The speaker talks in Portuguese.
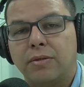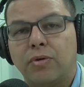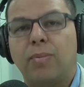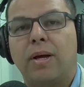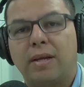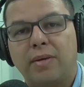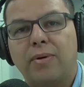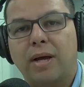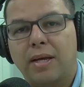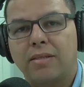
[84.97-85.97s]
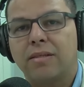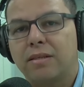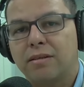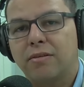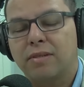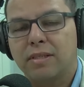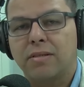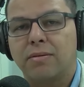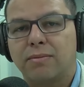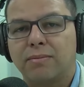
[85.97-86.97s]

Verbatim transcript: Tomarei o cálice da salvação.